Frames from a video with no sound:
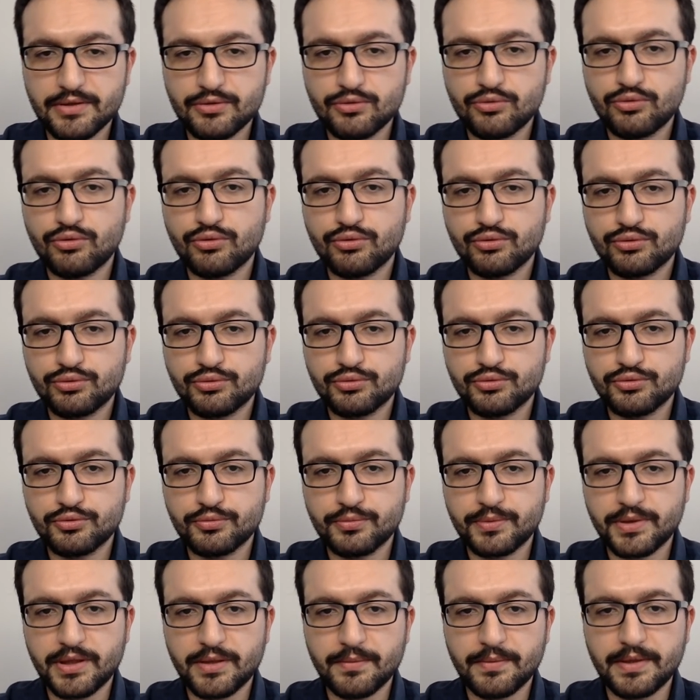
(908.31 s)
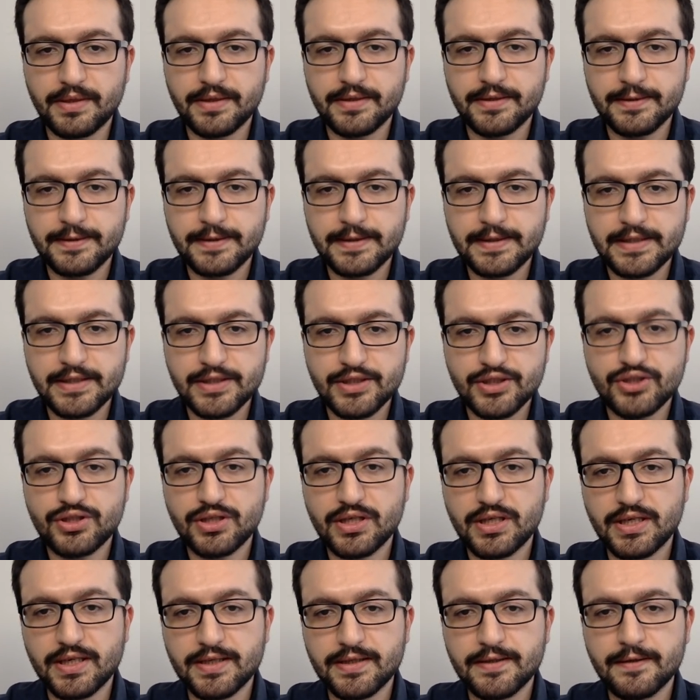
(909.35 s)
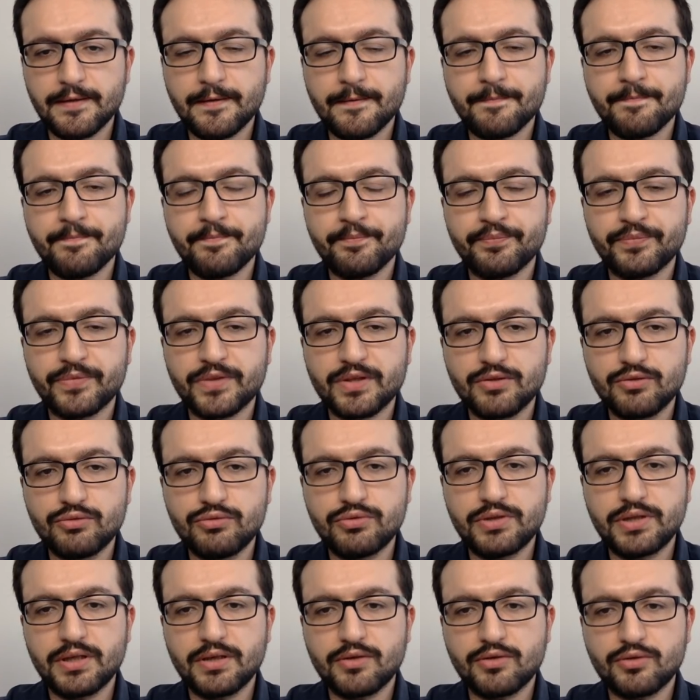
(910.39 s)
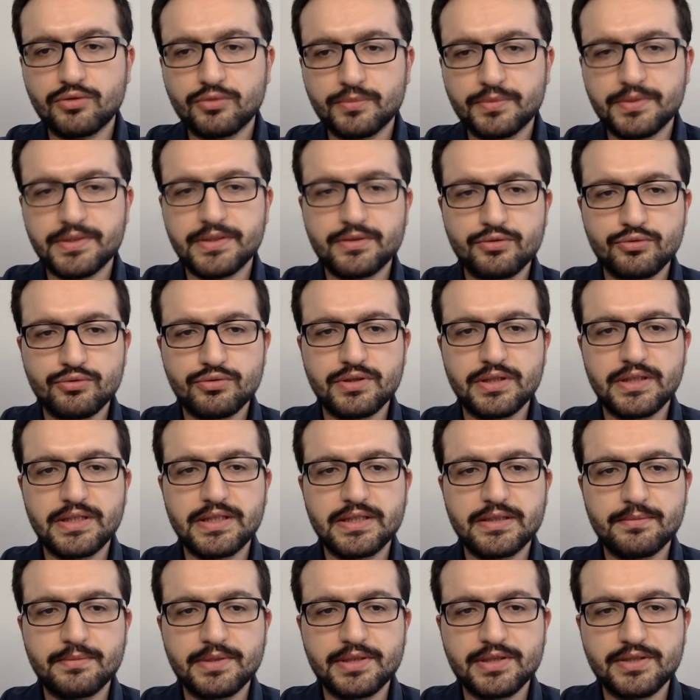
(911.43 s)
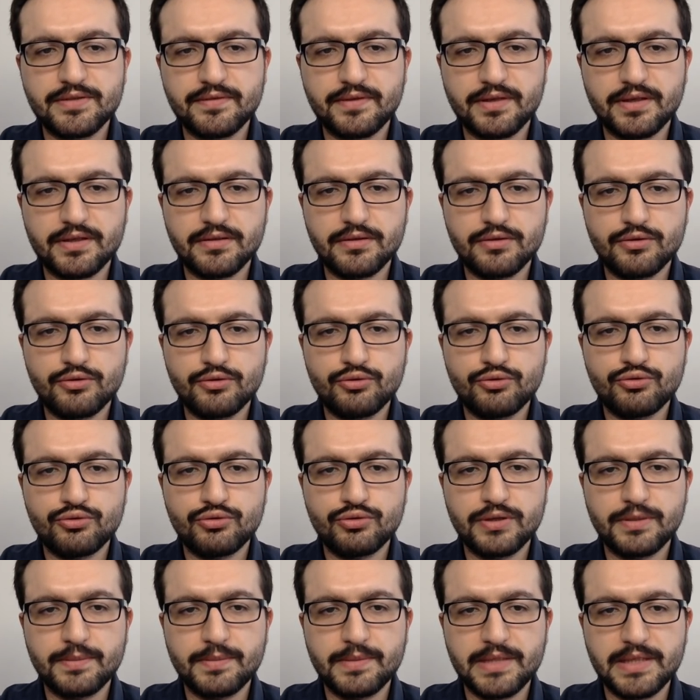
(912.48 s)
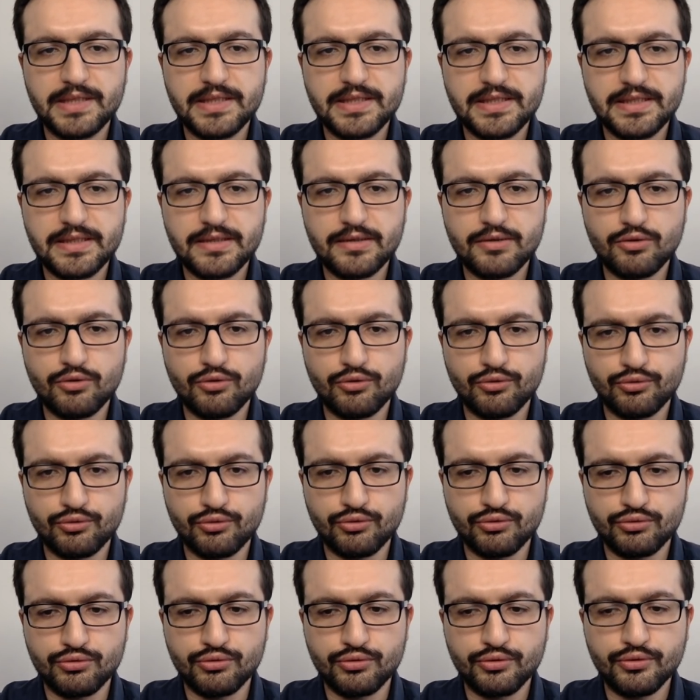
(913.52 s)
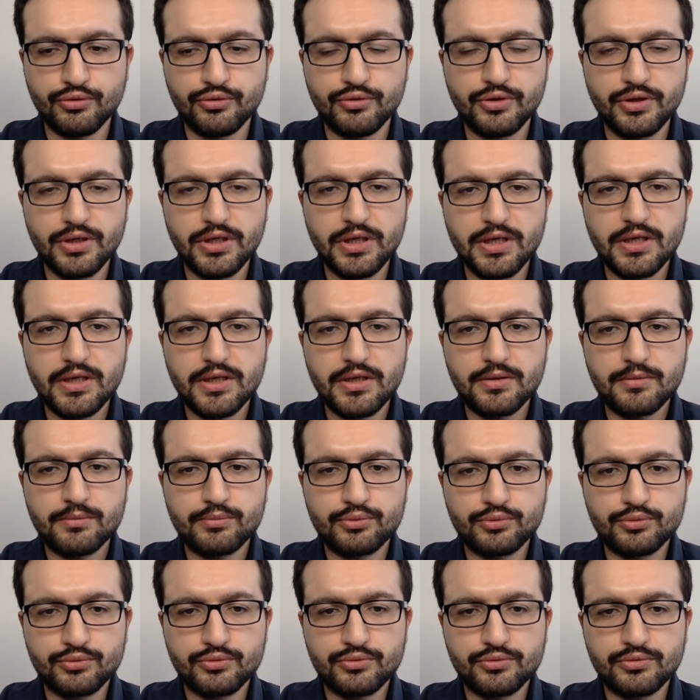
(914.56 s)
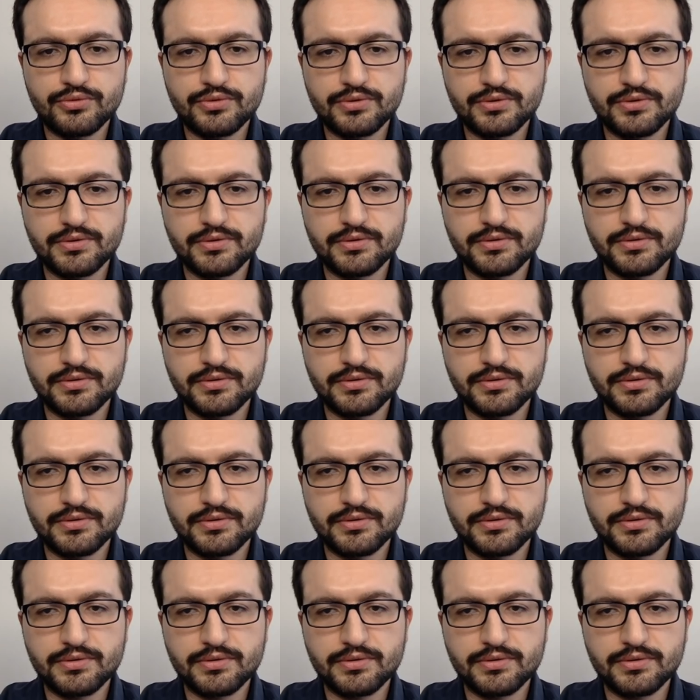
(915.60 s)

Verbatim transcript: Biraz korkutucu bir haberdi. İkinci çeyrekte ülke ekonomisinin %20 civarında küçülebileceği öngörülüyor. Bu e,